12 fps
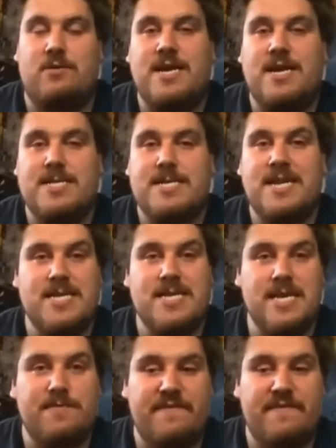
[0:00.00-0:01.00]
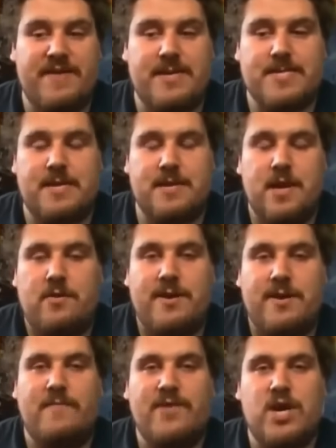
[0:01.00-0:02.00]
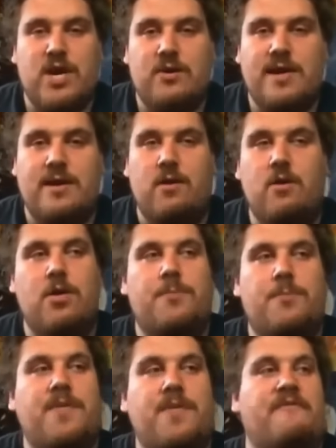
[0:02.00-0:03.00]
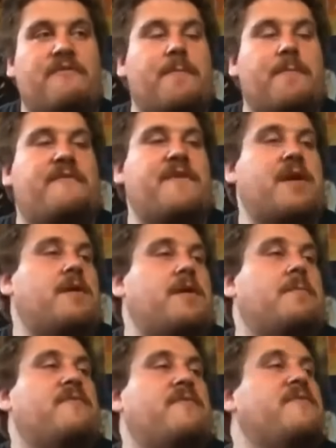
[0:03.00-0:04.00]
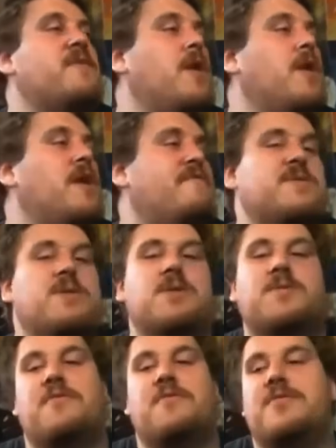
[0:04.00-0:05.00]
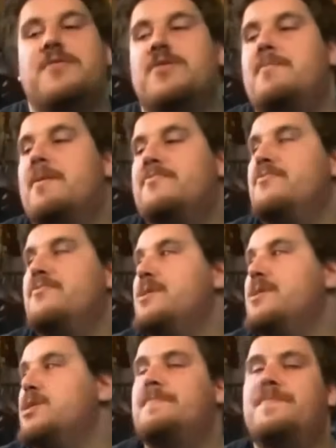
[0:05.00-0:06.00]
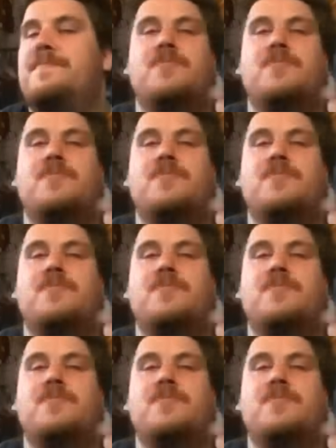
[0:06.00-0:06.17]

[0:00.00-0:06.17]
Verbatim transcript: akzeptiere auch die Tatsache, dass ihr nicht perfekt seid. Und jetzt kommt wahrscheinlich irgendeiner, oh, ich bin aber voll perfekt, ich habe voll viel Kohle, ich verdiene das und das, ich mache das